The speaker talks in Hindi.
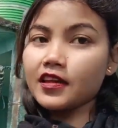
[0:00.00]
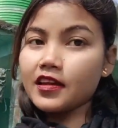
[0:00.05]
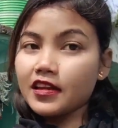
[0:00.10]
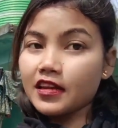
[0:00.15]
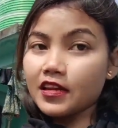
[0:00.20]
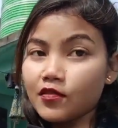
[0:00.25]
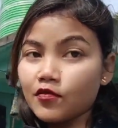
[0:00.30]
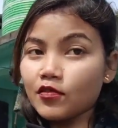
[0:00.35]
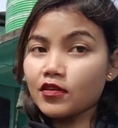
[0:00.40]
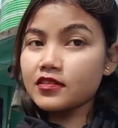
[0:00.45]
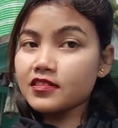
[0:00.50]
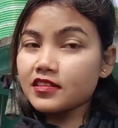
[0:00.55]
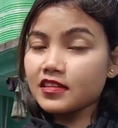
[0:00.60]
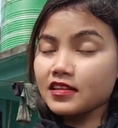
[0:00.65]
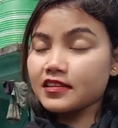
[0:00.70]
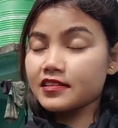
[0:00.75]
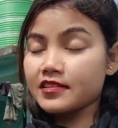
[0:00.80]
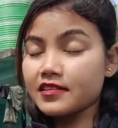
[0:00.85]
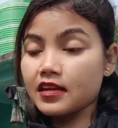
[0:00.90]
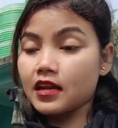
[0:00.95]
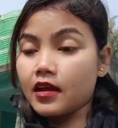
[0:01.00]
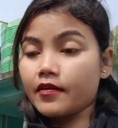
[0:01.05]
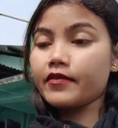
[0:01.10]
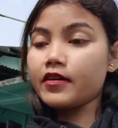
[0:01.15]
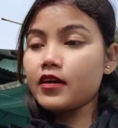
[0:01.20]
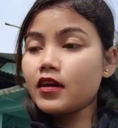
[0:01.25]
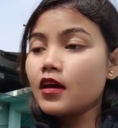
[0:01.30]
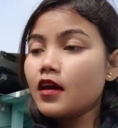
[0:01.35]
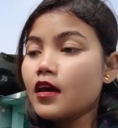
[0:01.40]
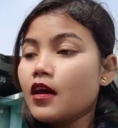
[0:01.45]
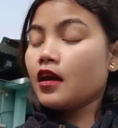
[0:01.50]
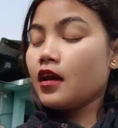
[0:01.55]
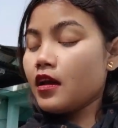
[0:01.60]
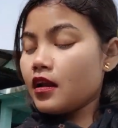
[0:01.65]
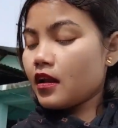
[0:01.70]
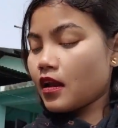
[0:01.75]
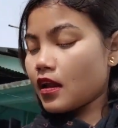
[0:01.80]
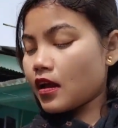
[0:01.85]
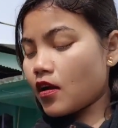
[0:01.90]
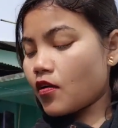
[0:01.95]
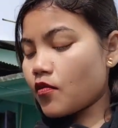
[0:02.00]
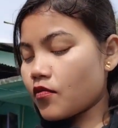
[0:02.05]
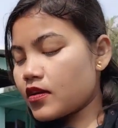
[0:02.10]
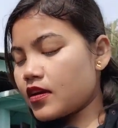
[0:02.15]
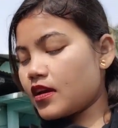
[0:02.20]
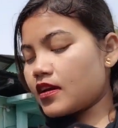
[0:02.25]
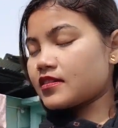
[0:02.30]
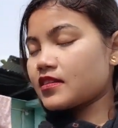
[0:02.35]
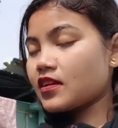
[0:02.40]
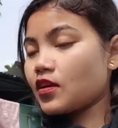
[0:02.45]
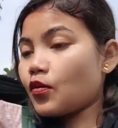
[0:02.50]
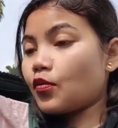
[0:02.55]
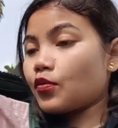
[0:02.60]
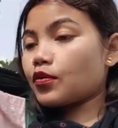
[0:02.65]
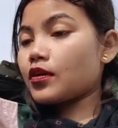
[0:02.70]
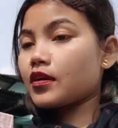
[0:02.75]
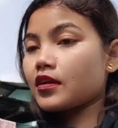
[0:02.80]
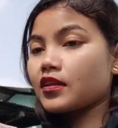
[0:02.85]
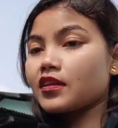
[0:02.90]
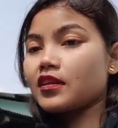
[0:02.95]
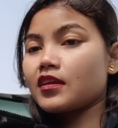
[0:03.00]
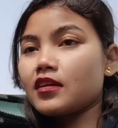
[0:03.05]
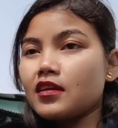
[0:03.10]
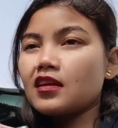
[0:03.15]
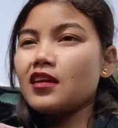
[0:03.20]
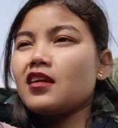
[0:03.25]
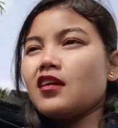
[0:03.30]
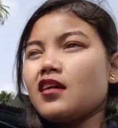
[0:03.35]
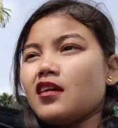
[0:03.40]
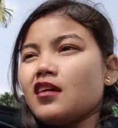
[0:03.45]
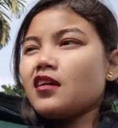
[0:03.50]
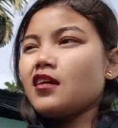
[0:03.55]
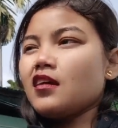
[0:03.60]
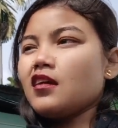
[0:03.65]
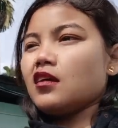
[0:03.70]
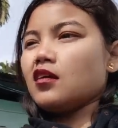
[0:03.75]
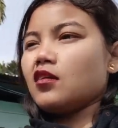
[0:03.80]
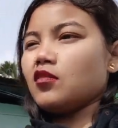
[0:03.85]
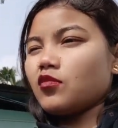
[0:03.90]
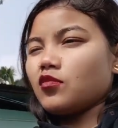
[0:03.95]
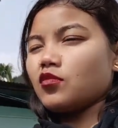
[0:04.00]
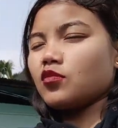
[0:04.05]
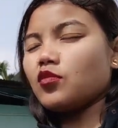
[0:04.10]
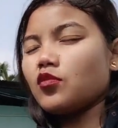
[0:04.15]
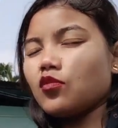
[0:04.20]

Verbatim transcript: ये रिनूअल सीरम है तो लगाऊंगी ऐसा होगी कि नहीं और